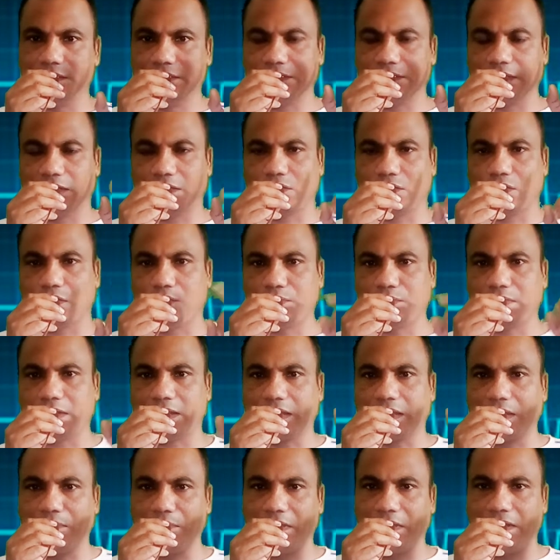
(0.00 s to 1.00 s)
যেরকম
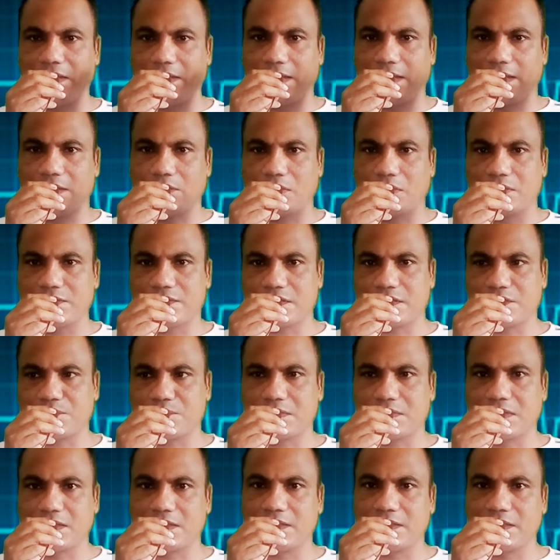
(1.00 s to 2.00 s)
ঢাকা মেডিকেল কলেজ
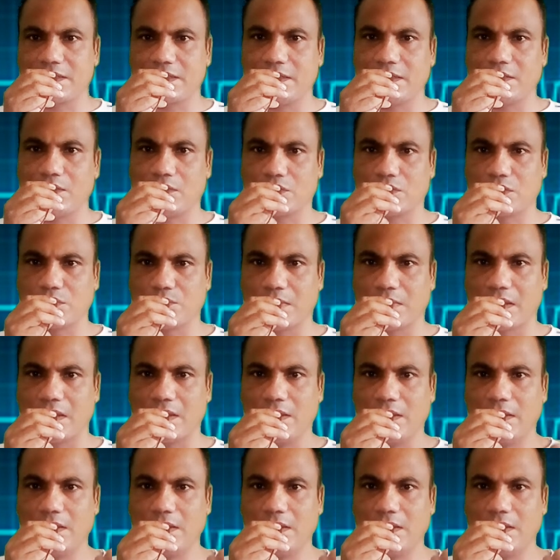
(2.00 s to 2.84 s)
হাসপাতাল থেকে অথবা